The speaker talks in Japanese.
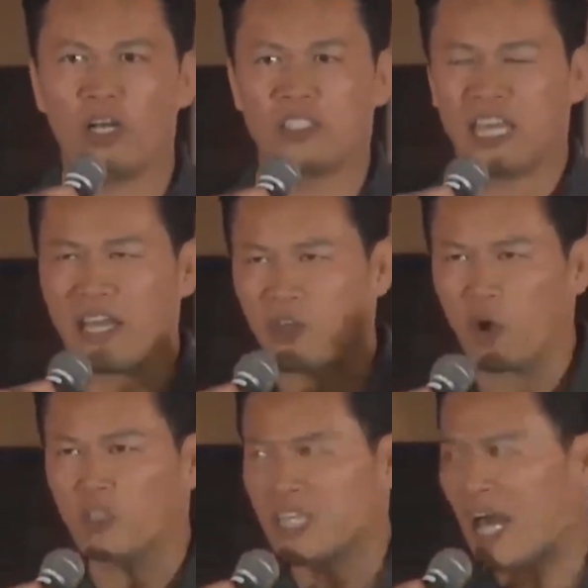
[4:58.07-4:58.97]
積
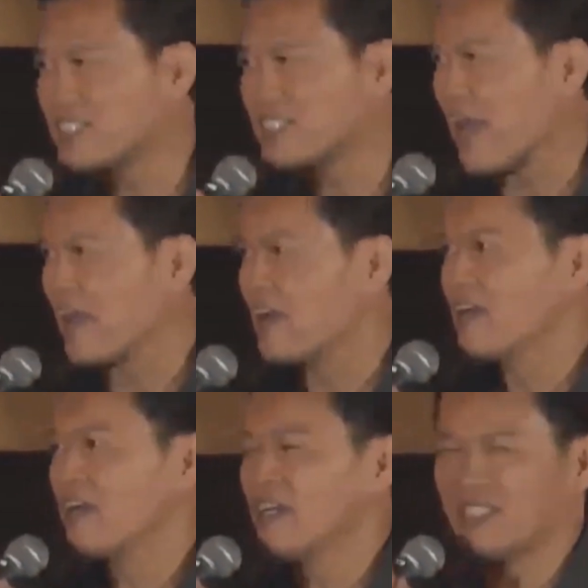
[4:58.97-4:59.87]
極財政
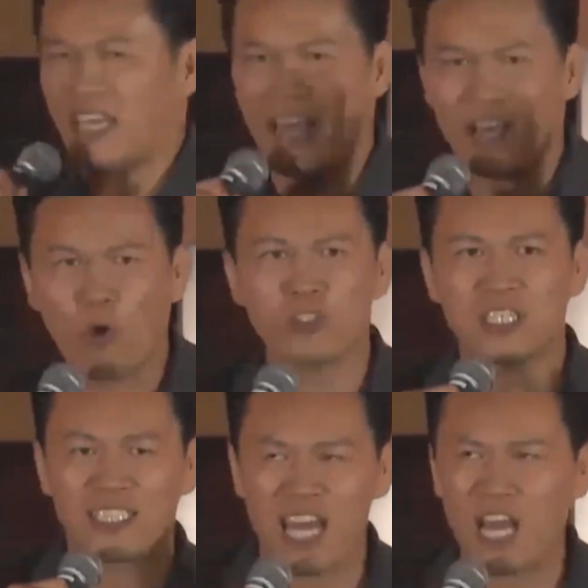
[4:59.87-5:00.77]
成功
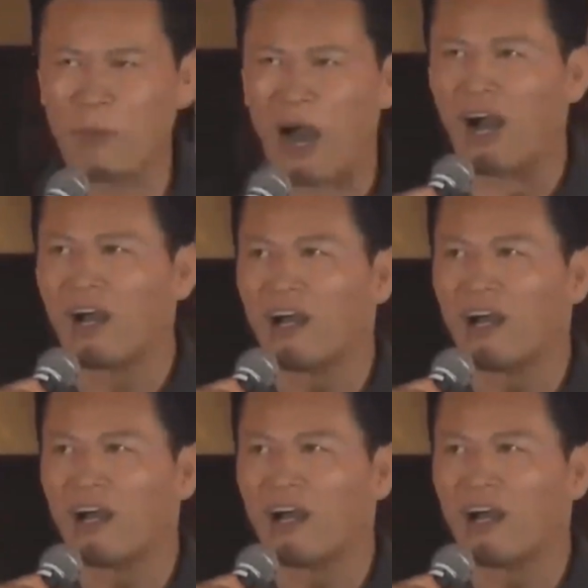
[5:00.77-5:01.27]
させれば